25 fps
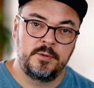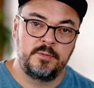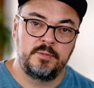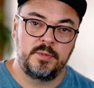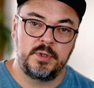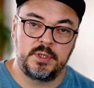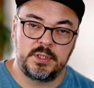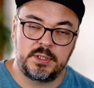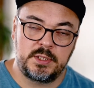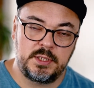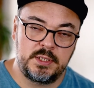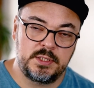
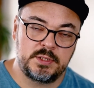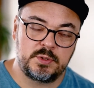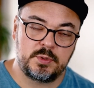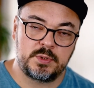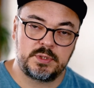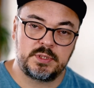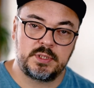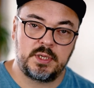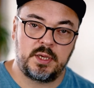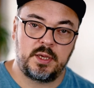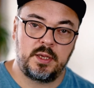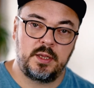Wenn ich die
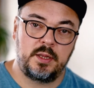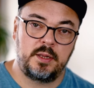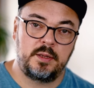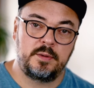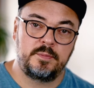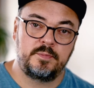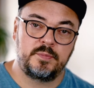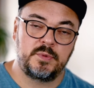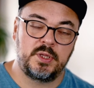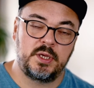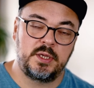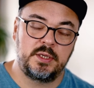ISO-Zahl,
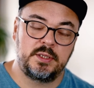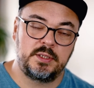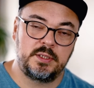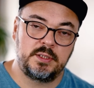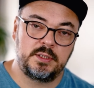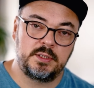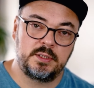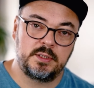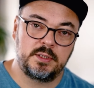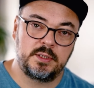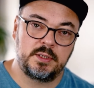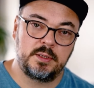nein,
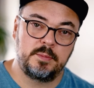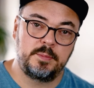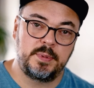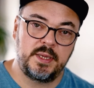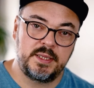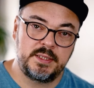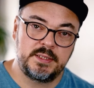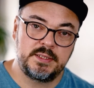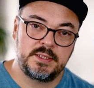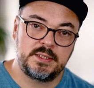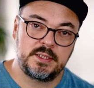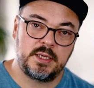die äh,
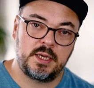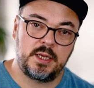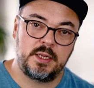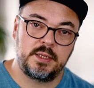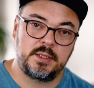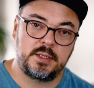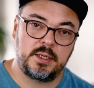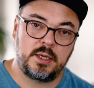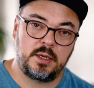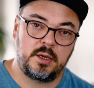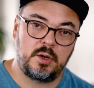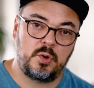Blendenzahl
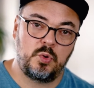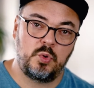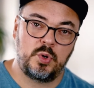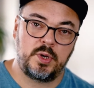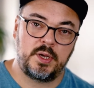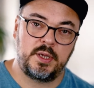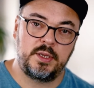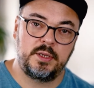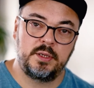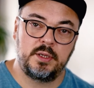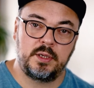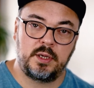da auch
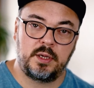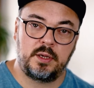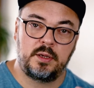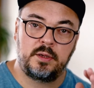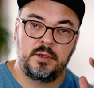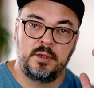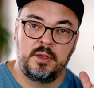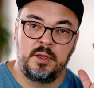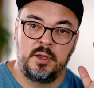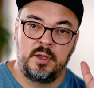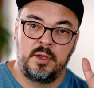ändere,